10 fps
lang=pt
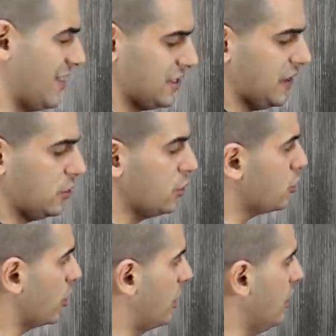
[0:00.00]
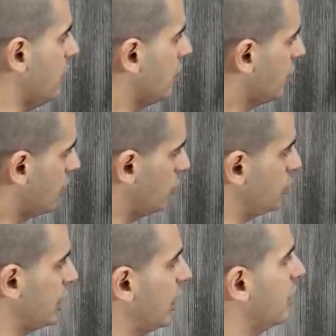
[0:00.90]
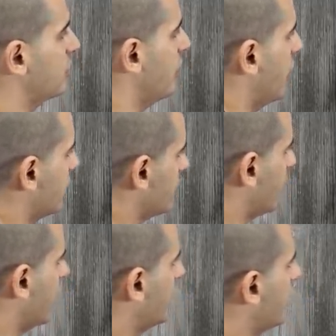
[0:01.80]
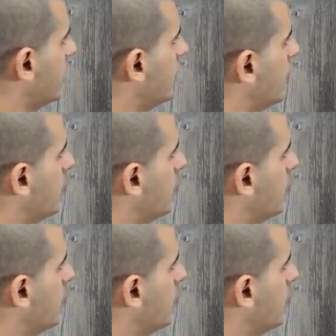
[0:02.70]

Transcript: tivesse feito isso aqui, não tinha dado essa, essa queda aí.